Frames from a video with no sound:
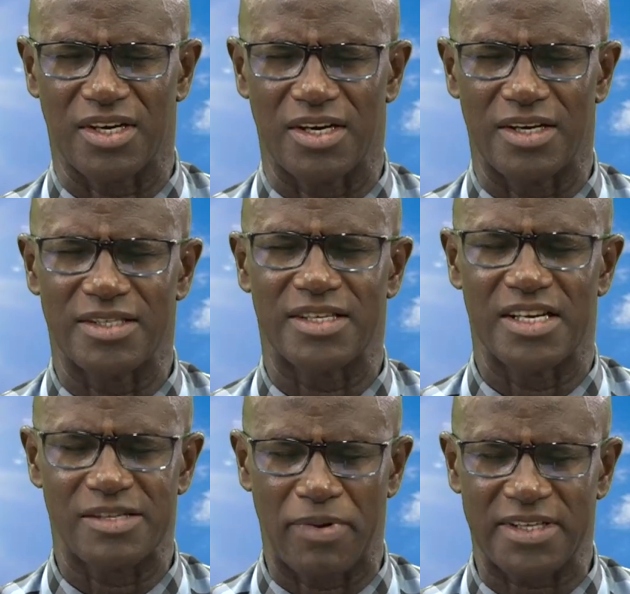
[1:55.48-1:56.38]
les
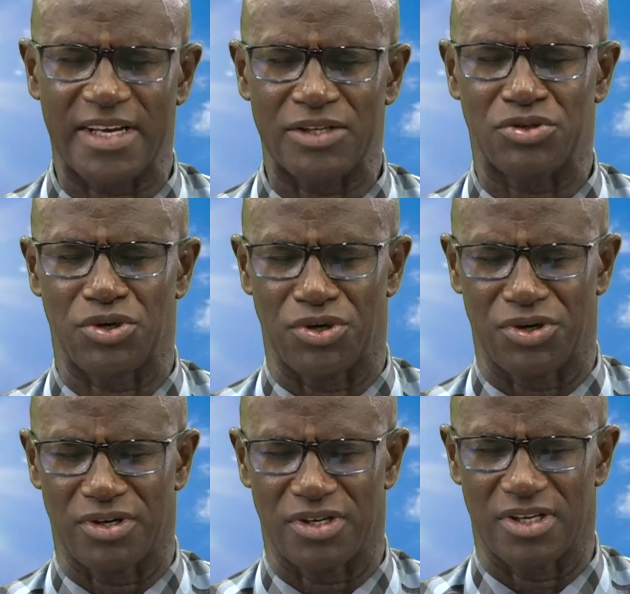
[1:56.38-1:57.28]
téléspectateurs
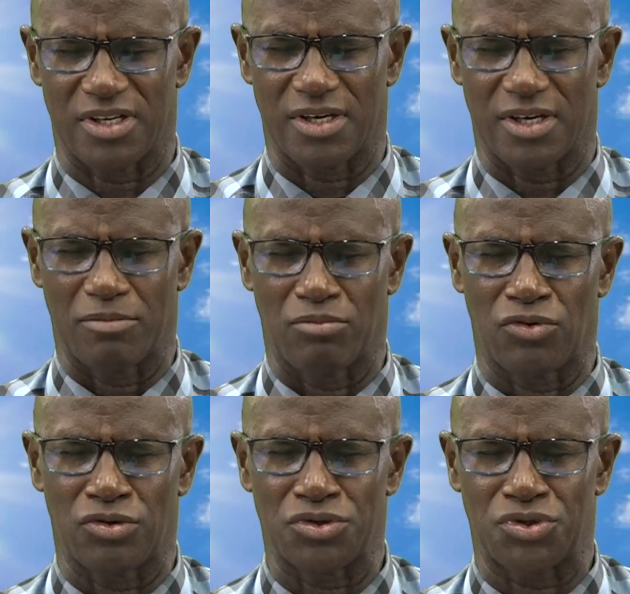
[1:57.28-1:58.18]

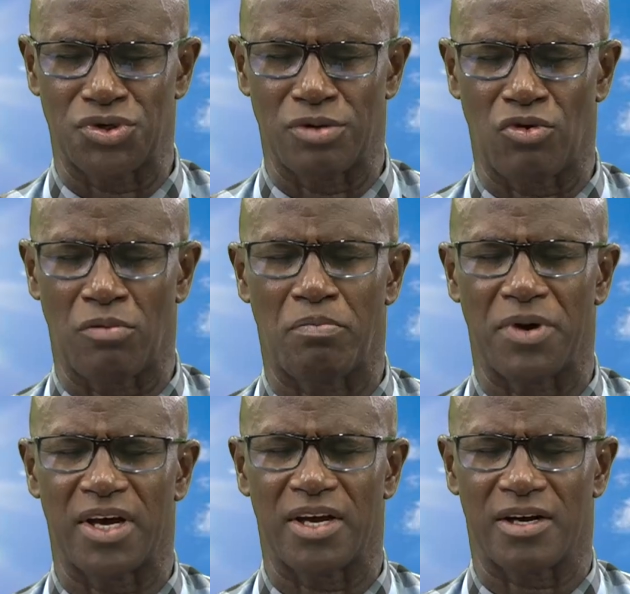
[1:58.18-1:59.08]
mon Dieu, mon
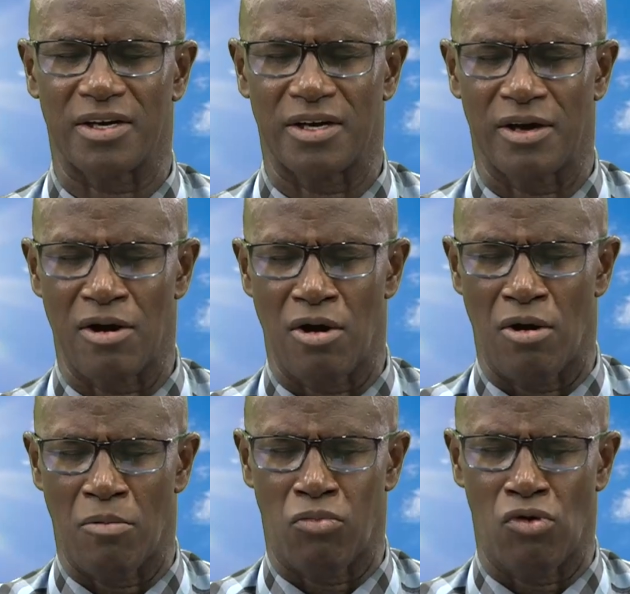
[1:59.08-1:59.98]
Père,
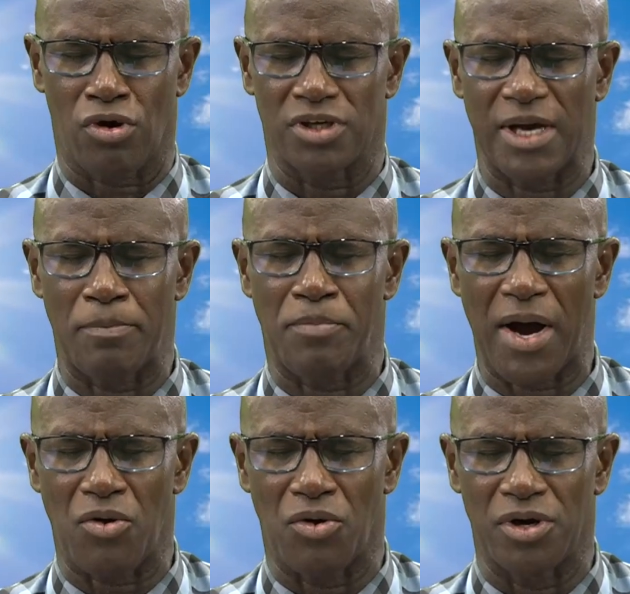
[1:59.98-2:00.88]
pour que ta
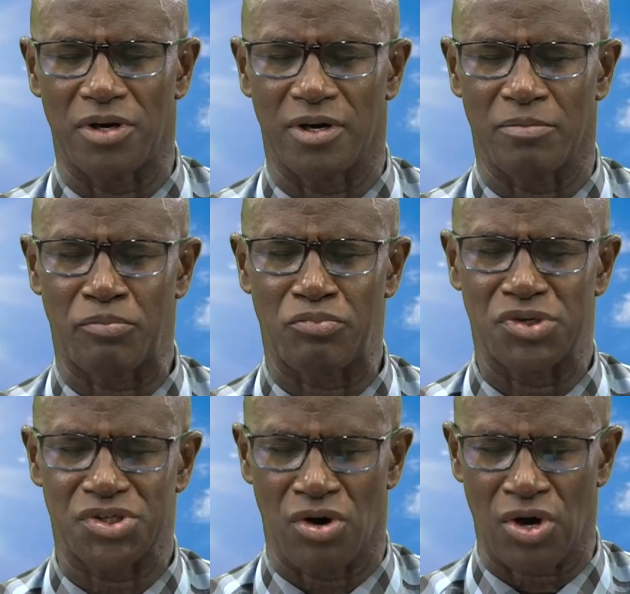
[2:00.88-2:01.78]
parole
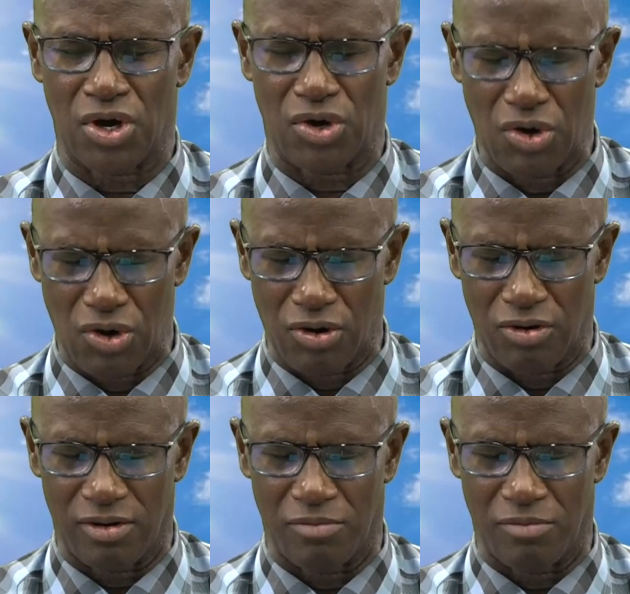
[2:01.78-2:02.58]
puisse encore